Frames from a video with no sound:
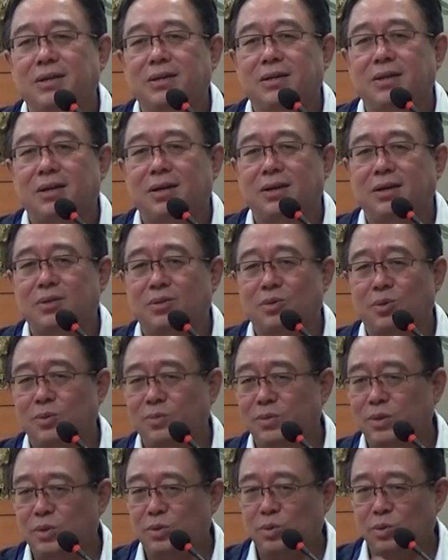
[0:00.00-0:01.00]
啊，都
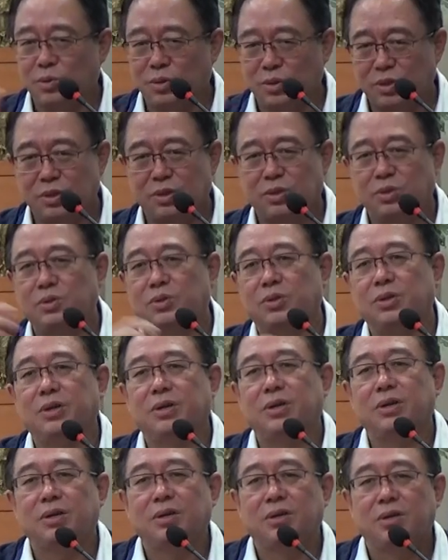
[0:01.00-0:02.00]
为众生
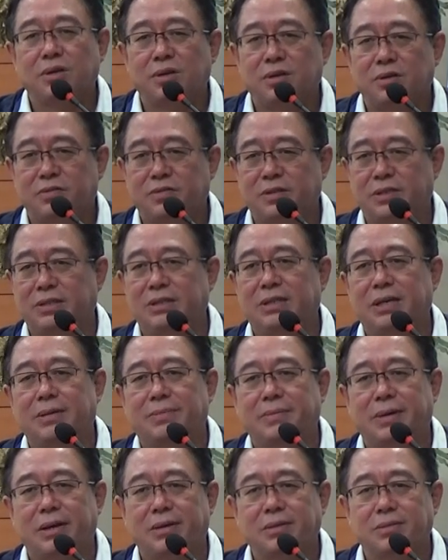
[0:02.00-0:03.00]
去奉献
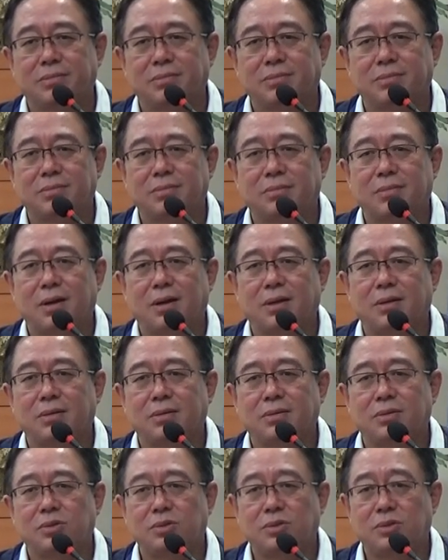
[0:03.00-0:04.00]
了啊。
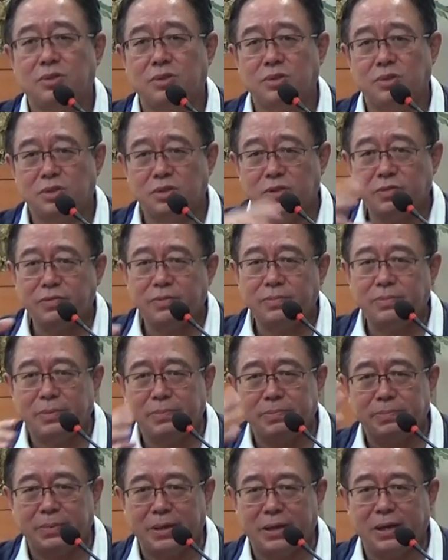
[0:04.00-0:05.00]
所以，师师傅
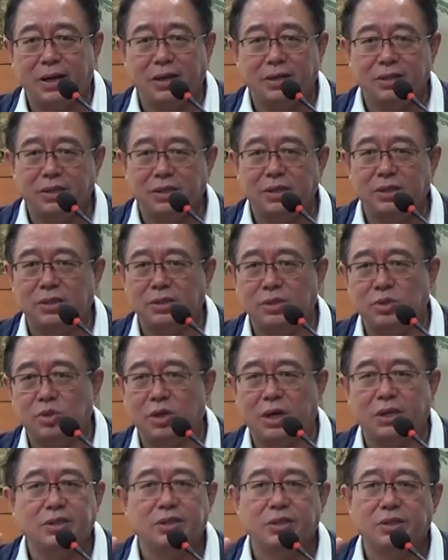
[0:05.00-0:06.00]
们培养一个
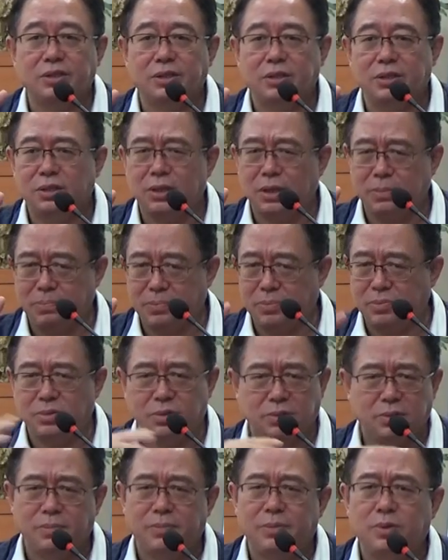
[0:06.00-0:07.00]
传承人，他不
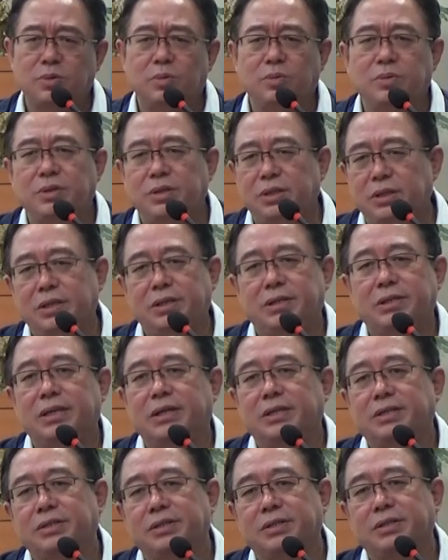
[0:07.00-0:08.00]
是那么容易的一
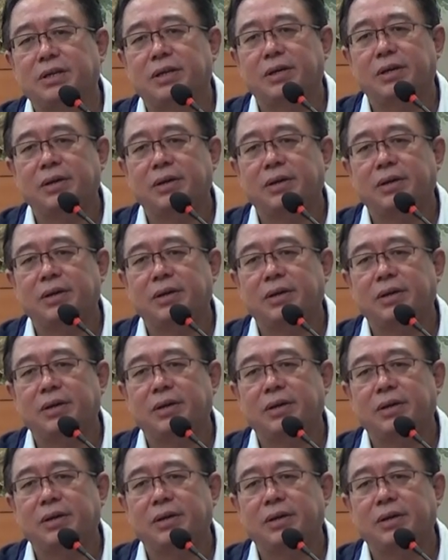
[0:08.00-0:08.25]
件事情，